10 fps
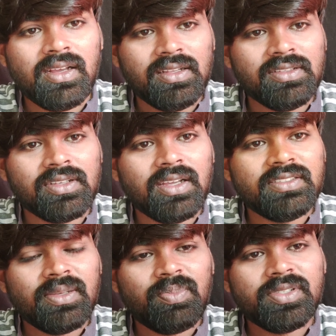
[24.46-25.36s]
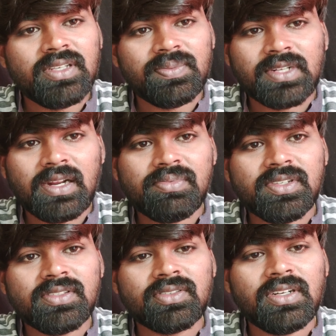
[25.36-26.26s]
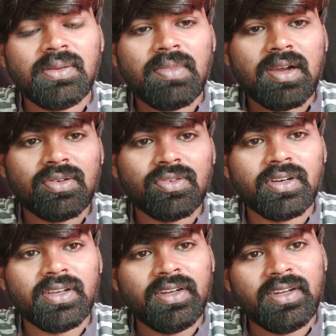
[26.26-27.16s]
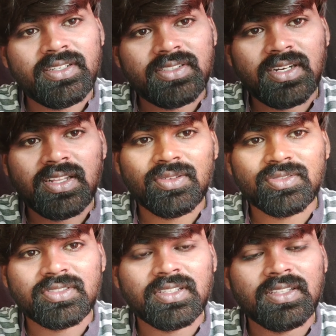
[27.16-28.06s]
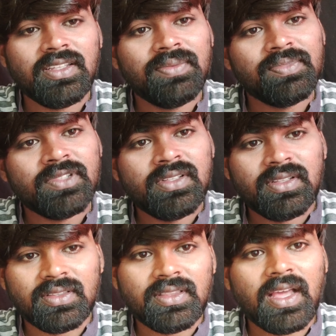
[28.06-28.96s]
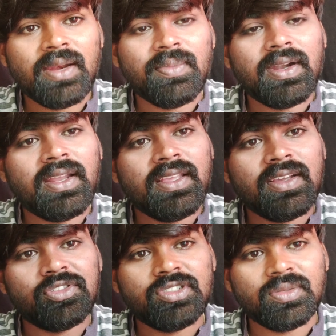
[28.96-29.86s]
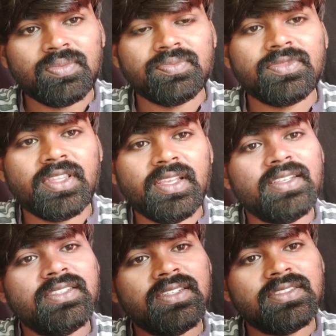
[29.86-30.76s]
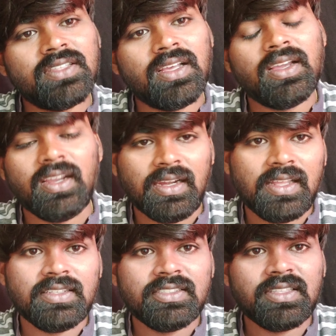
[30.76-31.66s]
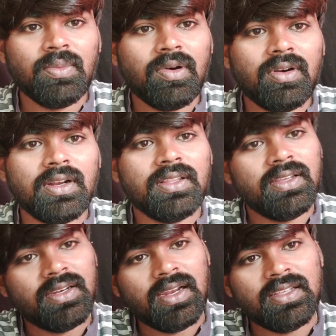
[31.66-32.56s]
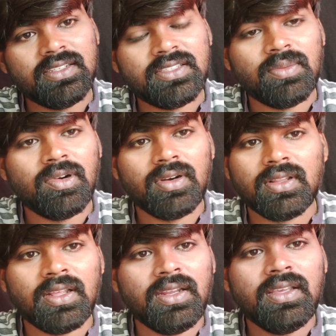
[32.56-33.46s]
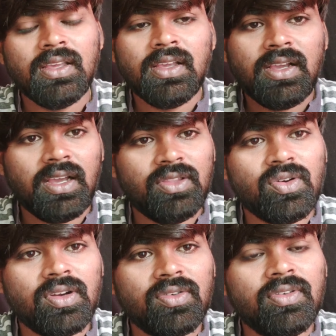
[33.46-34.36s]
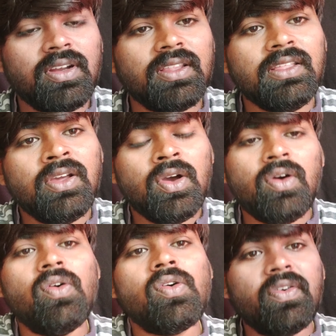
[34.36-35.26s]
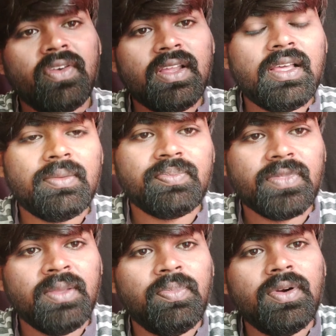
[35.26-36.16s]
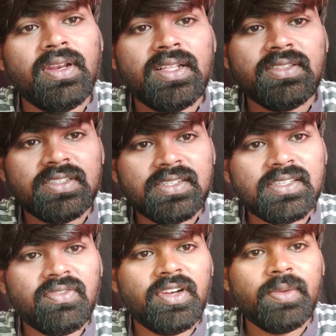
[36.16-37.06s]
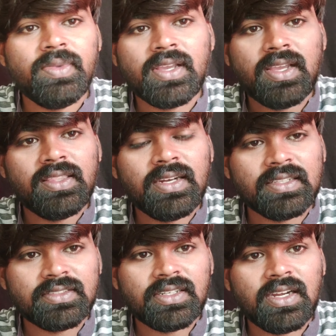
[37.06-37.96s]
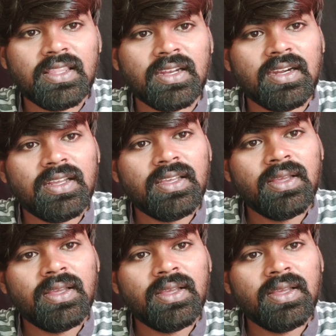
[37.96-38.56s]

అందుకని చెప్పి సబ్స్క్రైబ్ చేసుకుంటే మాకు ఒక ఇంట్రెస్ట్ అనేది వస్తుంది దాన్ని బట్టి ఇంకొంచెం థింక్ చేస్తా ఎట్లా చేస్తే బాగుంటుంది ఇట్లా చేస్తే బాగుంటుంది అని అదొకటి ఉంటుంది ఒకవేళ ఇప్పుడు నేను చేసే వీడియో మీకైతే నచ్చట్లేదు అంటే